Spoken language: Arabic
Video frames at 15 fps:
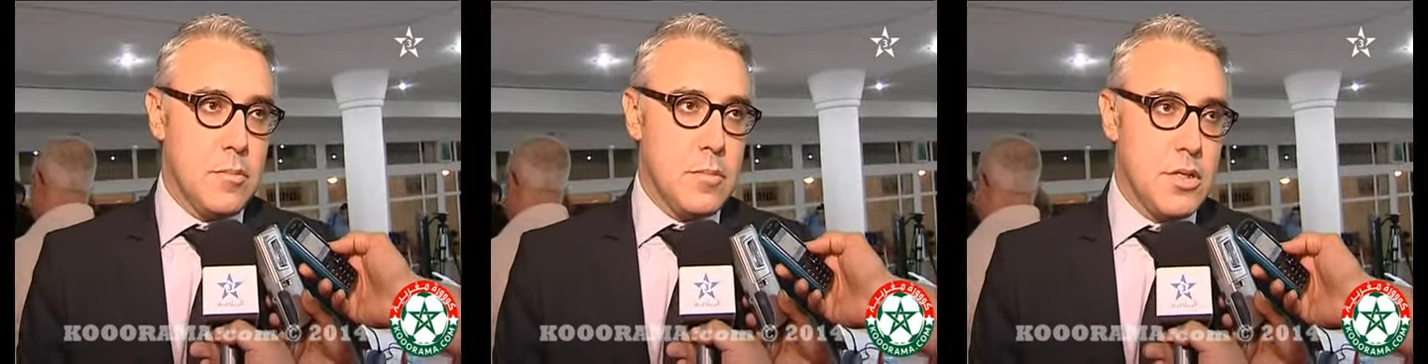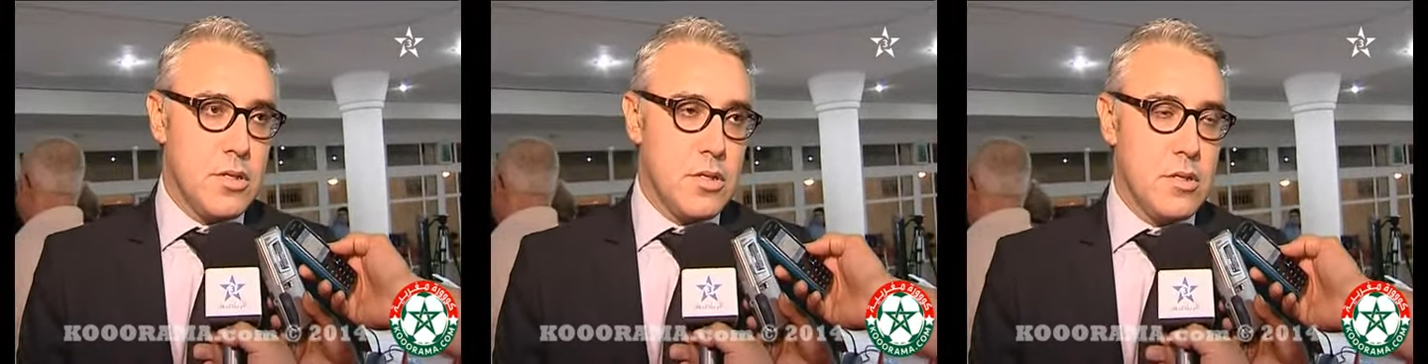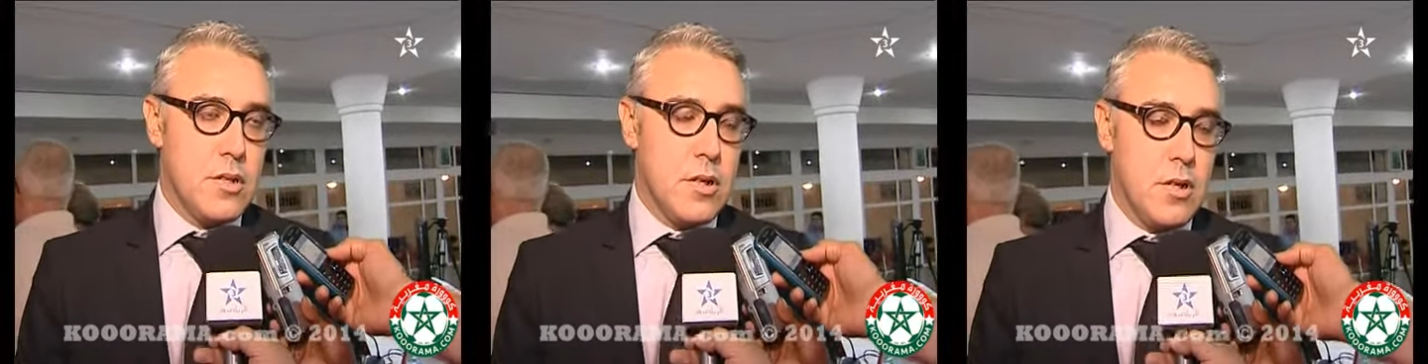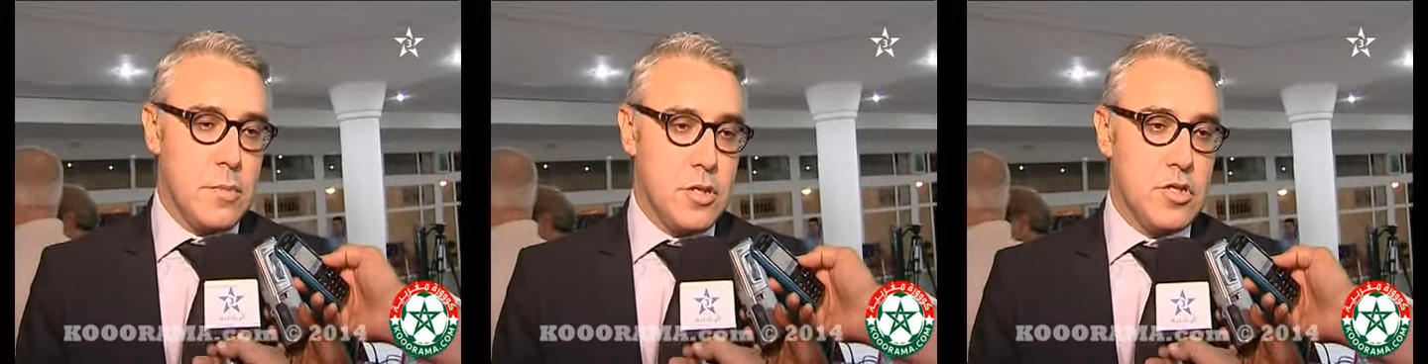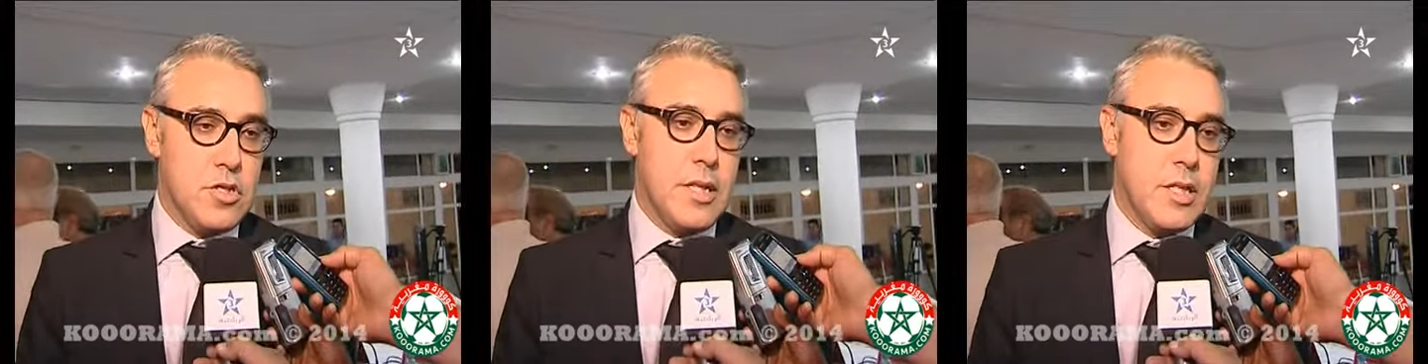باش
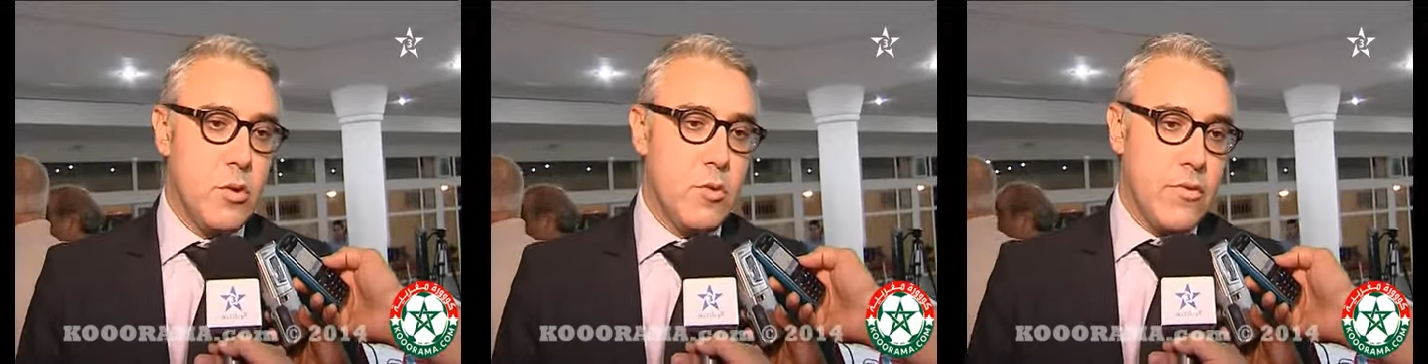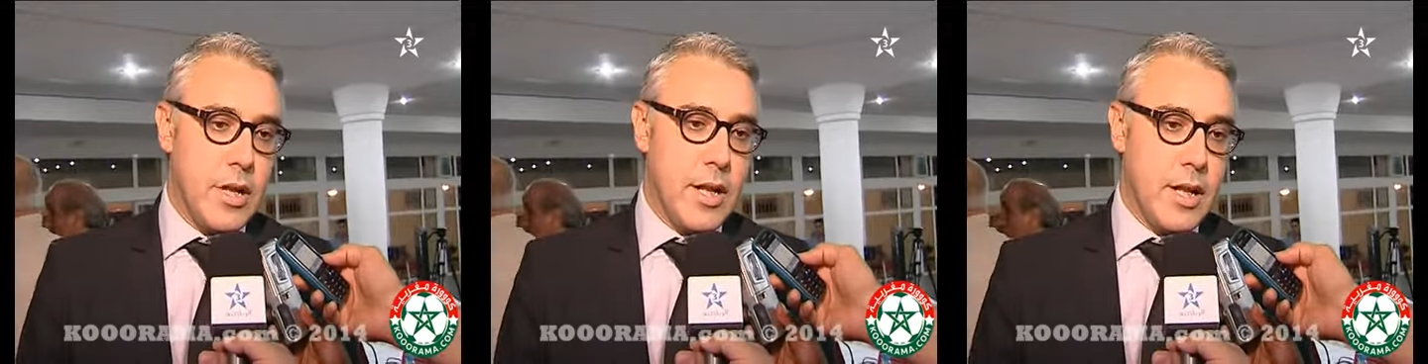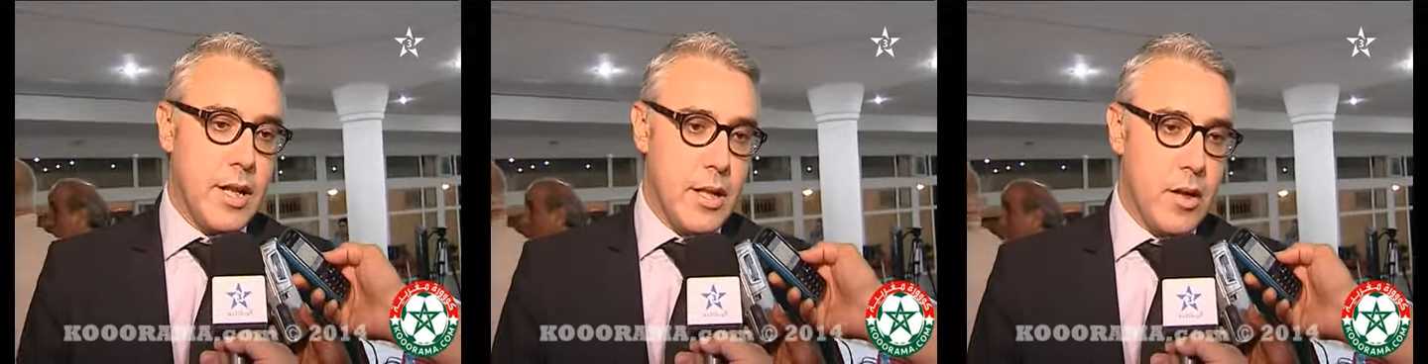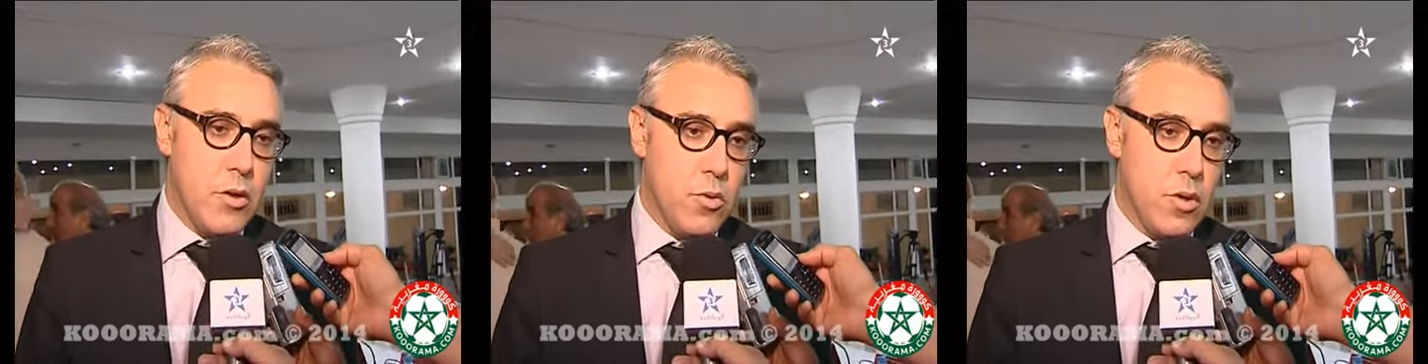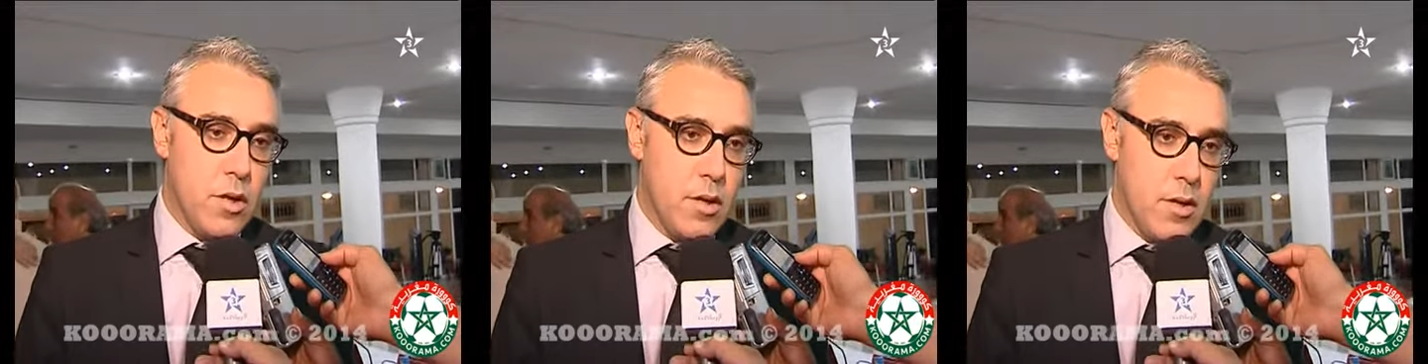باش نعطيو الفريق
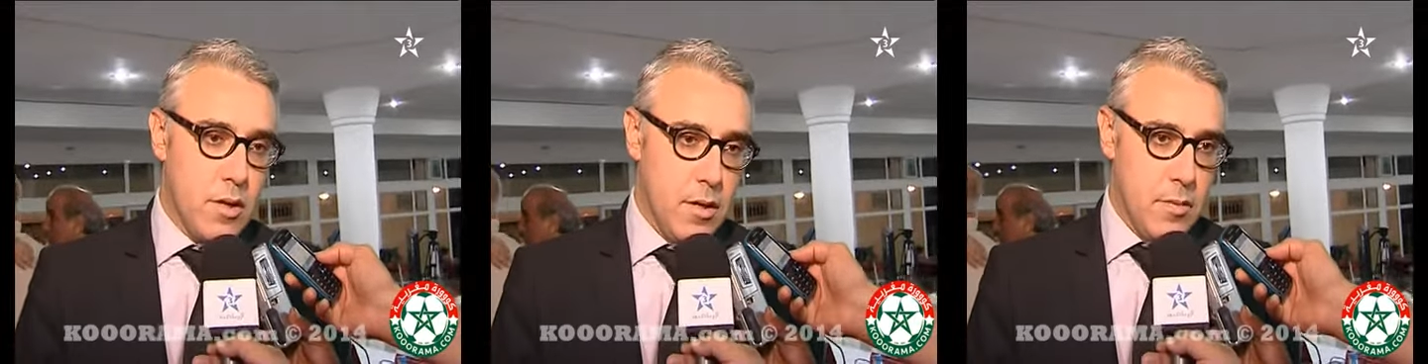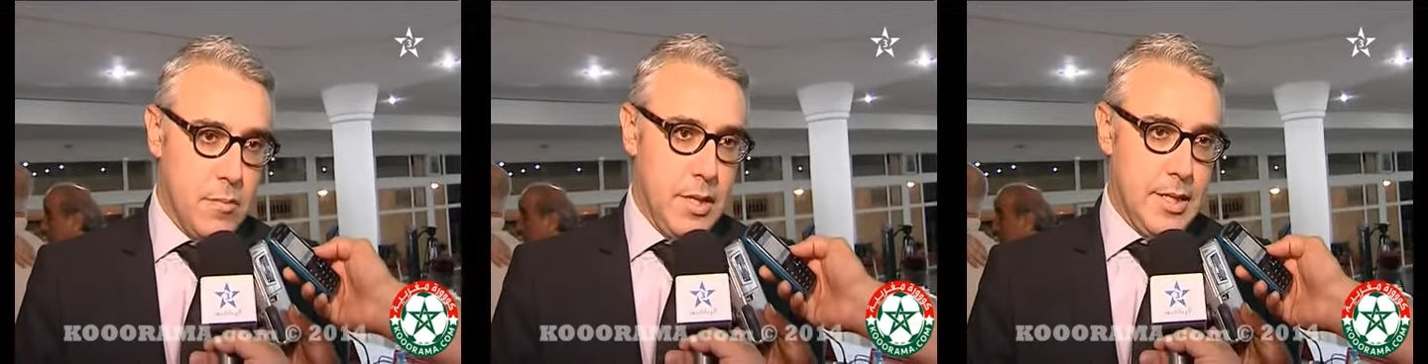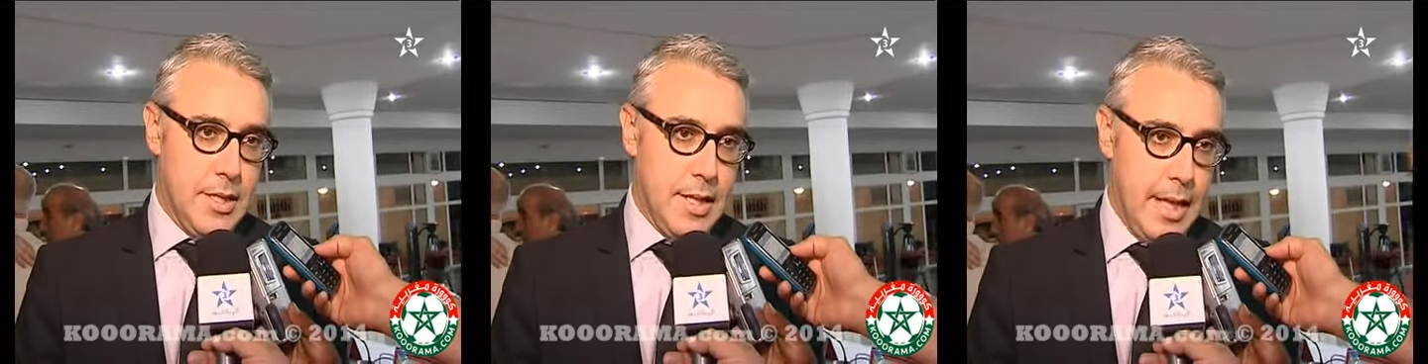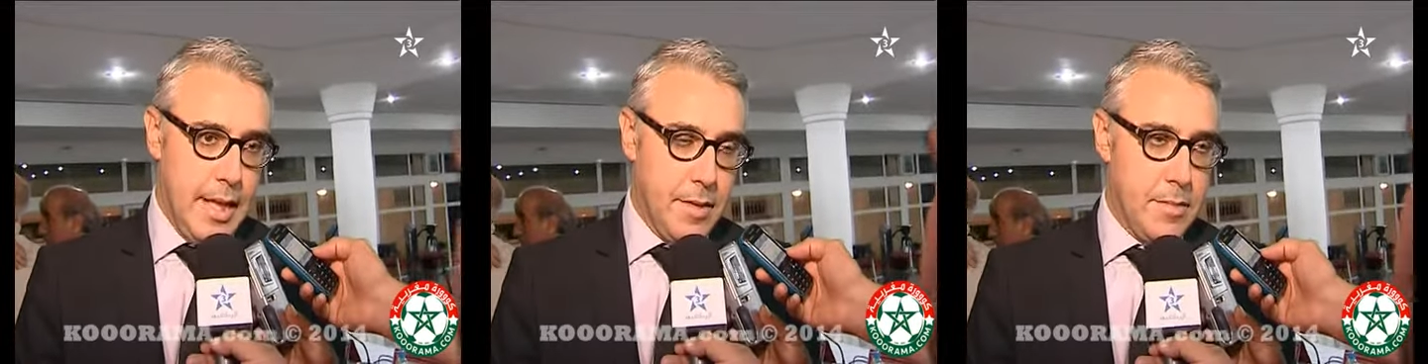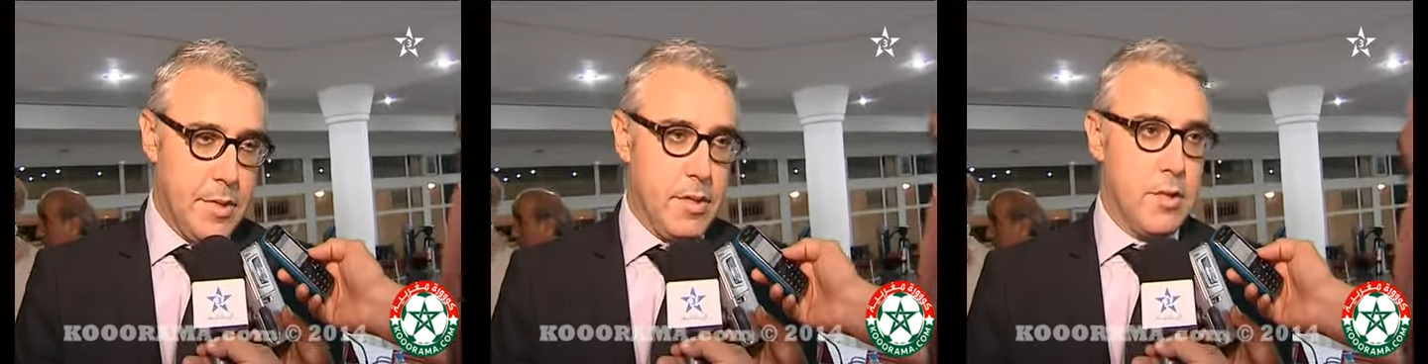الاول بعض
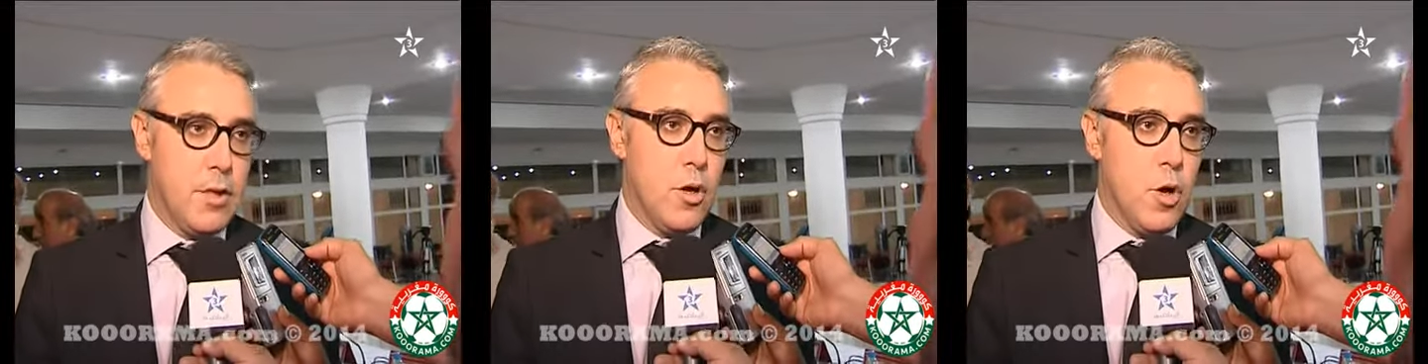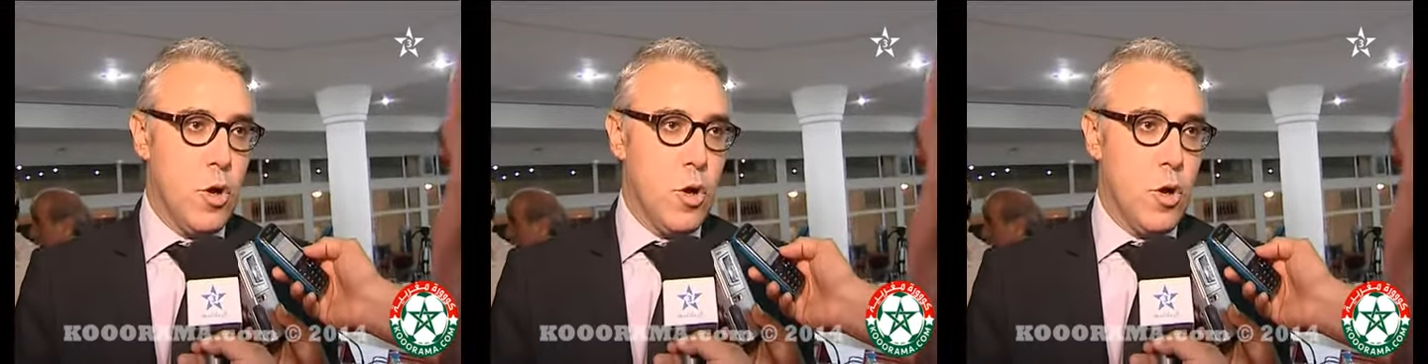اللاعبين